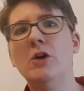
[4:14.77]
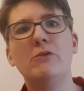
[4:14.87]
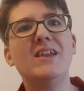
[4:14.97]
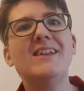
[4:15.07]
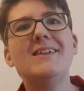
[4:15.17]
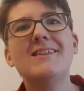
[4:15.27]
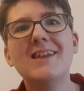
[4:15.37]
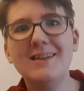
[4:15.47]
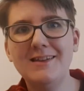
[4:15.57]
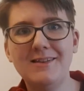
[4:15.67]
où il y ait des
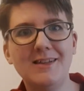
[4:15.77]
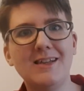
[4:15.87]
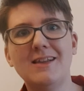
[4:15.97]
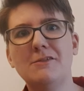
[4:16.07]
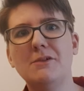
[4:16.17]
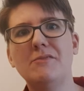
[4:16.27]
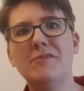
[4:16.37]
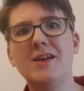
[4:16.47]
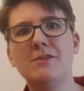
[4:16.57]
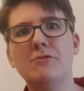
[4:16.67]
statistiques qui soient
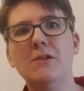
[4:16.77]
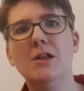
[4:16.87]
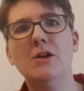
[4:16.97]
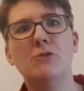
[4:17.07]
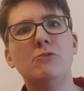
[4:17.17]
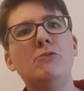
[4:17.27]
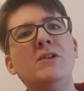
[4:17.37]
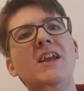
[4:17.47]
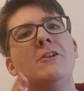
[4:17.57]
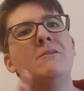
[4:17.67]
faites, ou où,
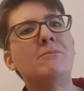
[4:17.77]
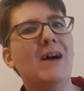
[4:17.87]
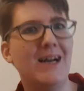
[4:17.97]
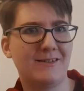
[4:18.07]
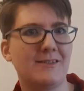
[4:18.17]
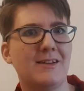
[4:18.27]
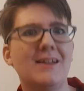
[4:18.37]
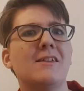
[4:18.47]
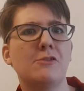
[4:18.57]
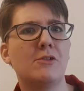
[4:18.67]
il y ait une base
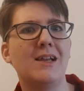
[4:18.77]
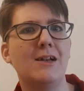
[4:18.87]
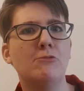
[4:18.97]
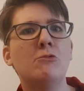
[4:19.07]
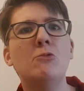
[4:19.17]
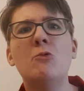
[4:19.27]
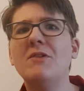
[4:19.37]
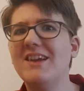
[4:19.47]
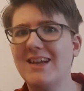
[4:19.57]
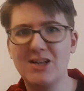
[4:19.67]
nationale, où,
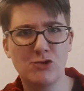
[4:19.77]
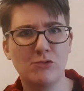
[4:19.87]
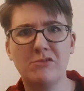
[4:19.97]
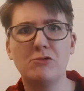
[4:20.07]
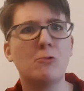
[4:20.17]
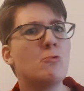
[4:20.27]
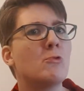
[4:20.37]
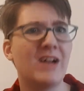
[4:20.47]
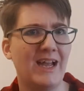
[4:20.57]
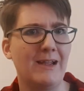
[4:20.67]
on ait quelque chose de
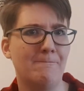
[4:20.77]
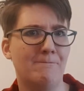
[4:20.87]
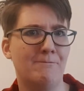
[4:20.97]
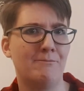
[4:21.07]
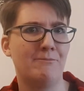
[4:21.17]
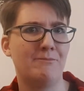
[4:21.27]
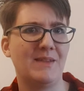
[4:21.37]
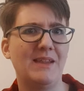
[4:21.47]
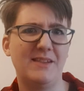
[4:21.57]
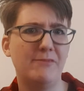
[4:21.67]
concret
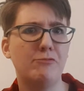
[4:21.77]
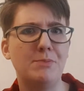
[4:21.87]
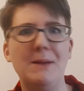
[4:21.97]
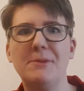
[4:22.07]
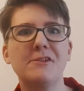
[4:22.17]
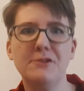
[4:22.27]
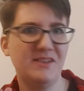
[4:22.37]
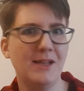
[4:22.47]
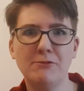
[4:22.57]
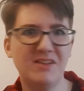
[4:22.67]
s'il vous plaît, parce que
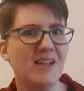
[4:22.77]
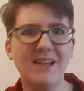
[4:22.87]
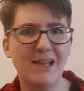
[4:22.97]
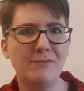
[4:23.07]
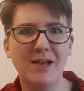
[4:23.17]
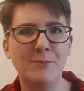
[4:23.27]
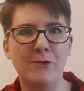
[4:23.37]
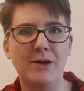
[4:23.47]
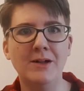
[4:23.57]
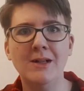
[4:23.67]
ça nous aiderait
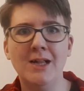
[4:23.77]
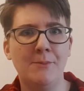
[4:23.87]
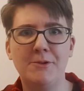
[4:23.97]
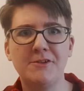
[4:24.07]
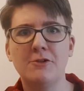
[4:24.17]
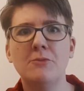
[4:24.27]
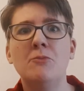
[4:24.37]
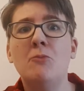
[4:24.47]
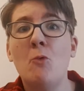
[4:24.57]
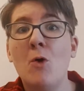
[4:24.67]
vraiment. Hein. Parce que
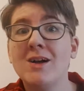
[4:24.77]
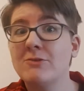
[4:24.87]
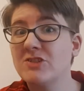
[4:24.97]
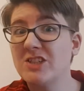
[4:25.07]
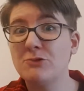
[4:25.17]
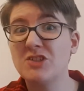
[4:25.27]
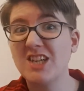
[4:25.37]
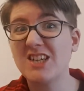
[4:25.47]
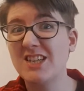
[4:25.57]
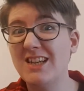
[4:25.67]
moi, quand j'ai dû
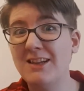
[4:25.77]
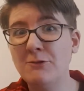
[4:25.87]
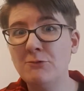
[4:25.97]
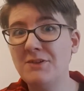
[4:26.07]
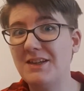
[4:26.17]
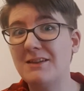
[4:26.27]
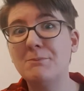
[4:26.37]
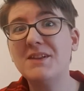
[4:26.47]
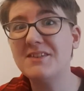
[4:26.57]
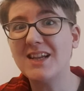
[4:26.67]
chercher les noms des
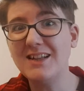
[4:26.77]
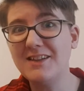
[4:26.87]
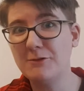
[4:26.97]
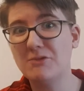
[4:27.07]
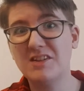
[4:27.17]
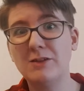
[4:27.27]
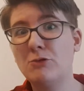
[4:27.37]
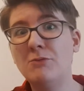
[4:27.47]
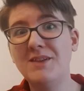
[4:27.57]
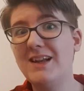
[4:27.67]
spécialistes du
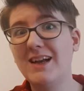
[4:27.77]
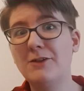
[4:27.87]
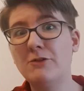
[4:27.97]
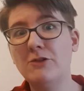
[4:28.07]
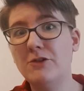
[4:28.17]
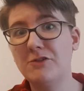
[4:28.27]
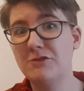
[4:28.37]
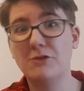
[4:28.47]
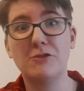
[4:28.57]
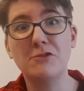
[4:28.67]
syndrome d'air dans
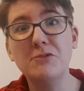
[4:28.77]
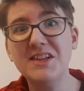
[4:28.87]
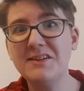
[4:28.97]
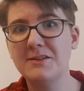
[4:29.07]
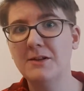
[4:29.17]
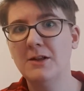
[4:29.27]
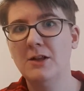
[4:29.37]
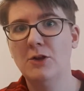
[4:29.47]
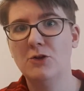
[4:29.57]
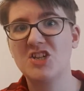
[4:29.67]
en Suisse,
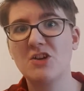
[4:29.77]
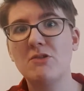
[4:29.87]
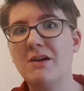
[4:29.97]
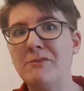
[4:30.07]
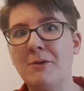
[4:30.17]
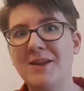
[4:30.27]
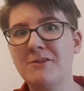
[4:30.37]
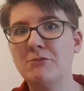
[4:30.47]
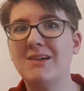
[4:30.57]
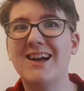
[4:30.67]
j'ai eu
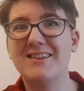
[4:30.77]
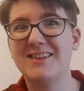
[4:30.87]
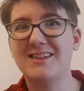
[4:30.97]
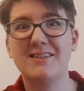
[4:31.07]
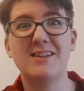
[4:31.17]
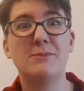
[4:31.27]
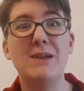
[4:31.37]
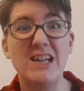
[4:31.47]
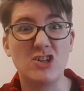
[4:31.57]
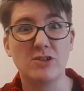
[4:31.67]
l'information grâce à un site
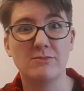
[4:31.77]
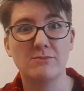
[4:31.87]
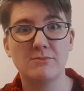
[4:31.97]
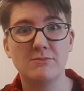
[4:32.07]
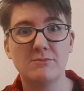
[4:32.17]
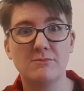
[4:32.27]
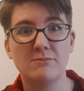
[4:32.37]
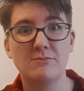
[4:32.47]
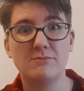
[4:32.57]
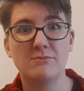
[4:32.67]
belge
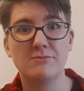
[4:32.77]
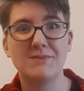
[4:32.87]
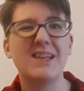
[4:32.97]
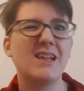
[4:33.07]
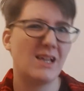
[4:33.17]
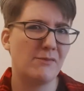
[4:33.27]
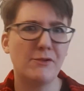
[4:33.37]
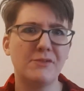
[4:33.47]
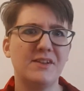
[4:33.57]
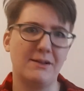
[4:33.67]
et, et
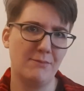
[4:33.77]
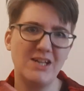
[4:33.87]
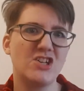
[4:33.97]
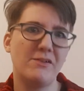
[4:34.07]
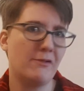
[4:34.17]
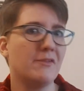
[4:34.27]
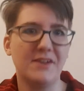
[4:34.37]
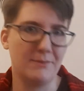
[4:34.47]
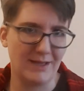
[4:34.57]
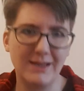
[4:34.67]
français, belge et
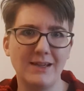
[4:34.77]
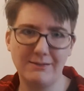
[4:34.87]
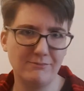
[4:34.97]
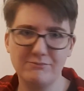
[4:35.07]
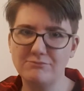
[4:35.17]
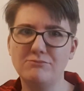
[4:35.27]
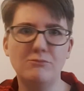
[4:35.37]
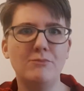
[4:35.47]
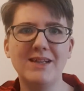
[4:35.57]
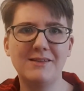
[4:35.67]
français, mais
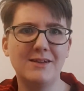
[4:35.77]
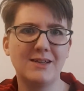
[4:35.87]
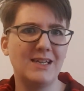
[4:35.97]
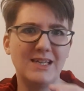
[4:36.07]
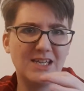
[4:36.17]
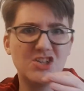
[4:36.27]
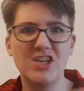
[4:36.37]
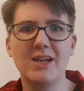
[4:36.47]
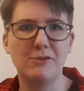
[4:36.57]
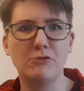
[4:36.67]
médecin qui, qui,
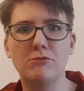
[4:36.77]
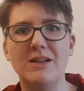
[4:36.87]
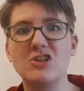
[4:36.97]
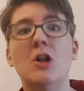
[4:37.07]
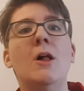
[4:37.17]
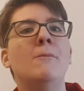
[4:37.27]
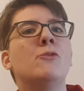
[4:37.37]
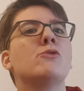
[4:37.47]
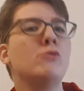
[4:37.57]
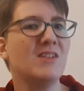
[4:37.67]
gère et surtout belge.
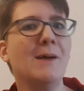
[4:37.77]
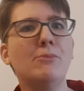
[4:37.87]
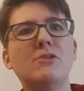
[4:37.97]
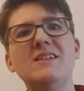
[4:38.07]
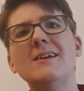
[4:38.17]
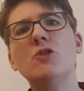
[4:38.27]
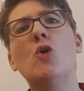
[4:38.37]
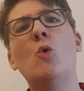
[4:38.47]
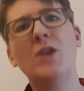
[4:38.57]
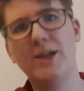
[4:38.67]
Donc tout ça pour dire
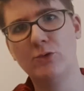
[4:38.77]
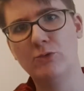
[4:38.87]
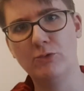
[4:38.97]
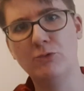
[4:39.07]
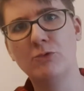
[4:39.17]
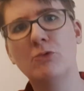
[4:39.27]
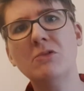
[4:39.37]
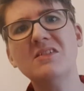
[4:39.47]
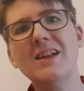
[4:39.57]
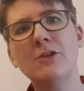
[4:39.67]
qu'on a une,
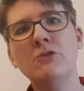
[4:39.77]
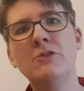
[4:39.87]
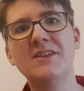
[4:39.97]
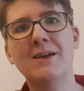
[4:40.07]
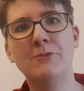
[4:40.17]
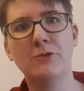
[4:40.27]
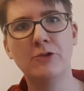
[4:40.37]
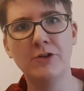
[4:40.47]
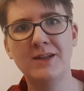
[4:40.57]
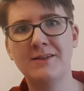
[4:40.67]
grosse lacune en termes de
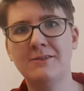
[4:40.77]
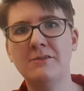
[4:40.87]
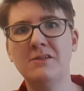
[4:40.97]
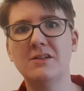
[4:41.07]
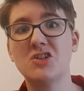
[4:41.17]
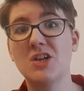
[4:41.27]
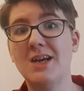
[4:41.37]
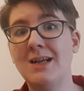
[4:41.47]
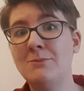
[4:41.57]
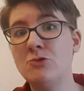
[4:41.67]
connaissances.
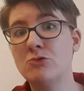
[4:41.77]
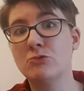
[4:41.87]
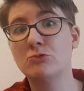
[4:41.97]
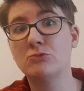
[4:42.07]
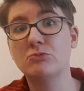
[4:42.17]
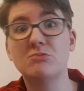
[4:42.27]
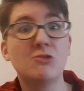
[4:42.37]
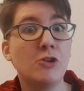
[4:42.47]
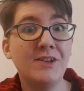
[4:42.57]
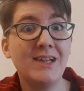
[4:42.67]
Généralement, quand on
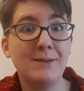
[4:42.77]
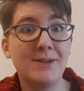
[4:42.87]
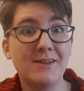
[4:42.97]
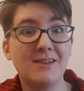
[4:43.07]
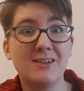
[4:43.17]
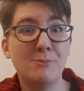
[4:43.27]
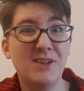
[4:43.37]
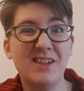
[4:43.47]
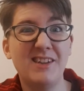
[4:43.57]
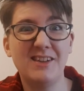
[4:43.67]
connaît des médecins
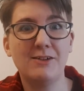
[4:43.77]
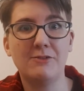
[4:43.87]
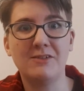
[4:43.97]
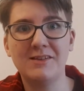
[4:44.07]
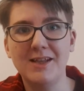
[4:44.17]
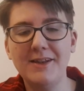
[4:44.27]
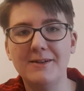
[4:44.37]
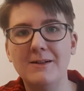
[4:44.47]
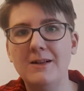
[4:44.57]
spécialisés en CED,